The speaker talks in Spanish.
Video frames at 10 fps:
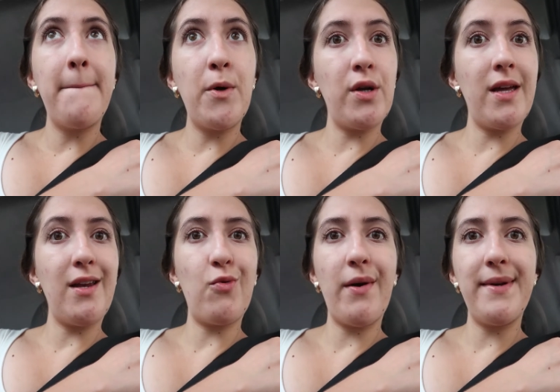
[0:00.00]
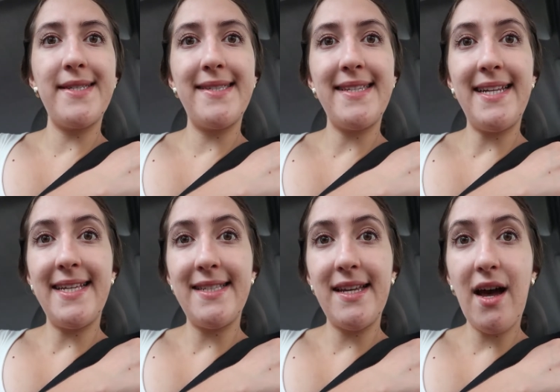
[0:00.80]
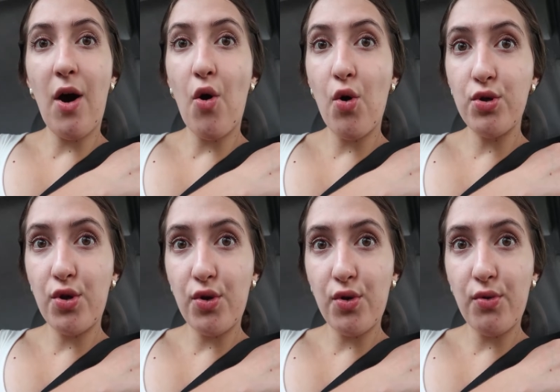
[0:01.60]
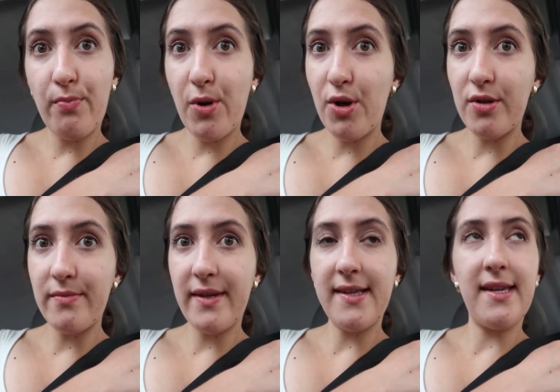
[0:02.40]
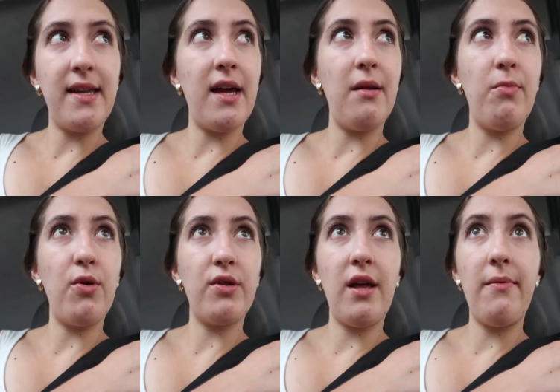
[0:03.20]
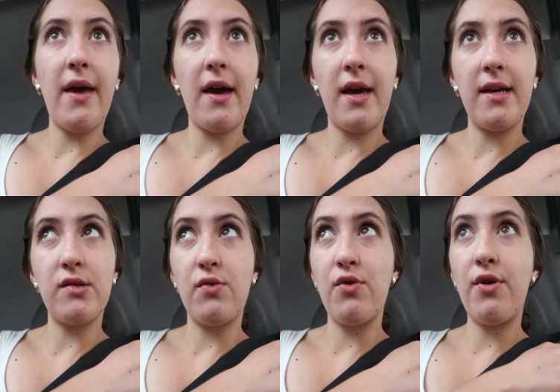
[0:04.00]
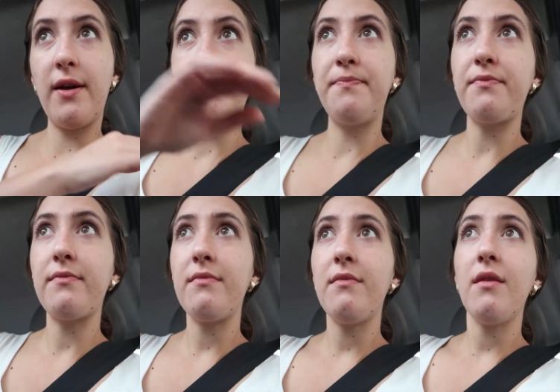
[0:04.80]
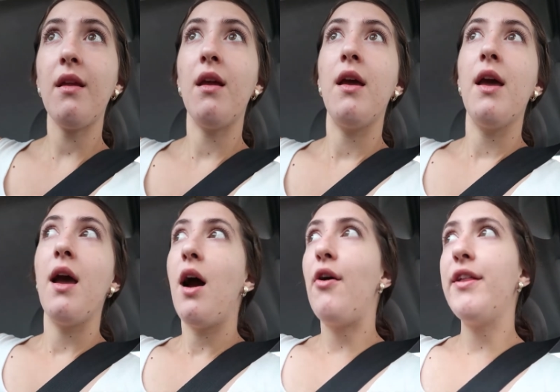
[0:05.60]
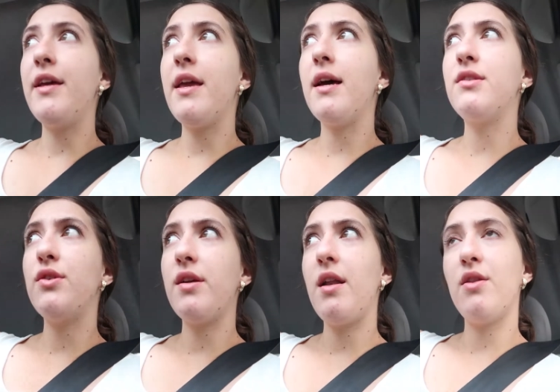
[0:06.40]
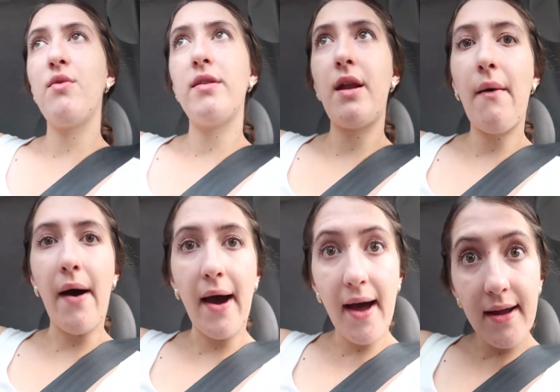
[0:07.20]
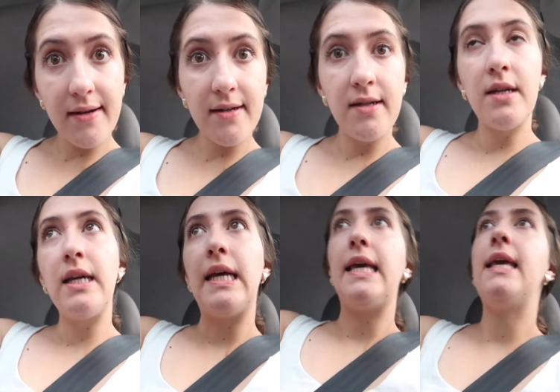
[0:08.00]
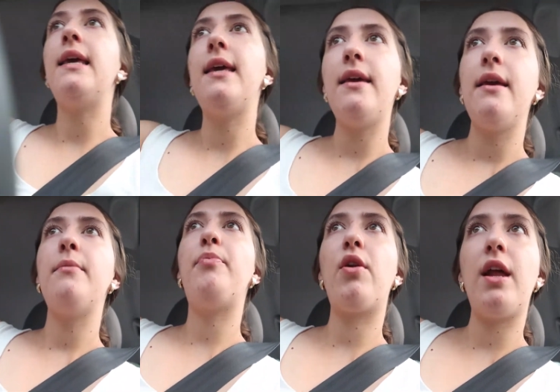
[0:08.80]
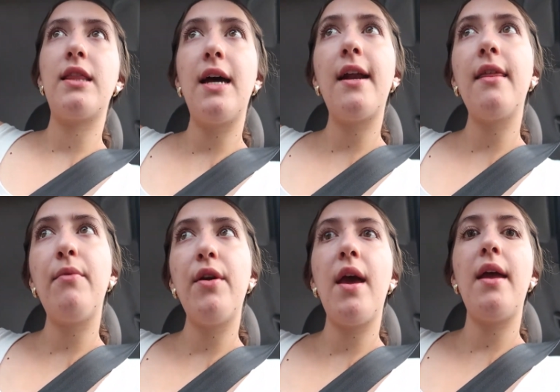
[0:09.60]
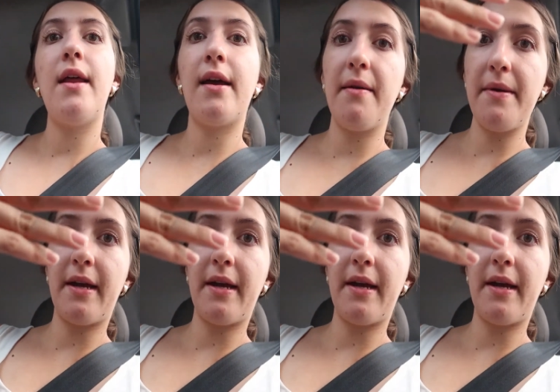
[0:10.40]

porque el jueves inicia otro blog que sería el blog del viaje a Sonora. Ahorita ya estoy saliendo a trabajar y por la tarde voy a ir a que me